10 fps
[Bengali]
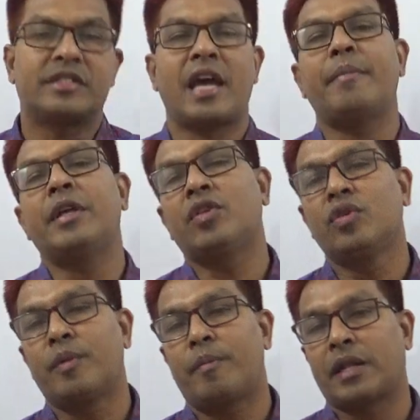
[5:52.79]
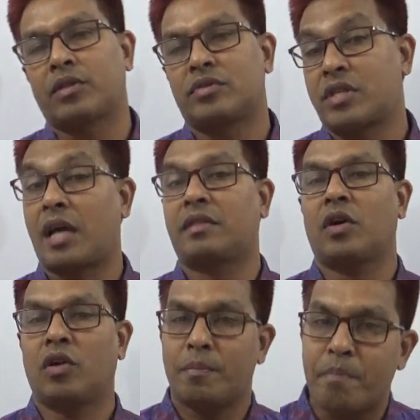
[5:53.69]
জ্যামিতির উপপাদ্য
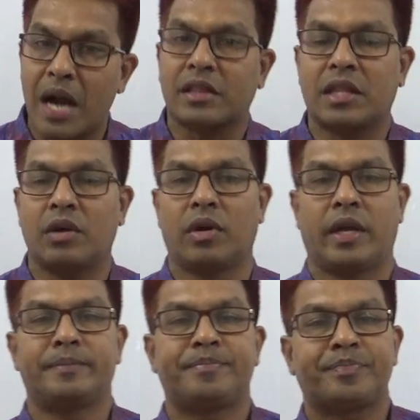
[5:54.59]
জানতে হলে পারতে হলে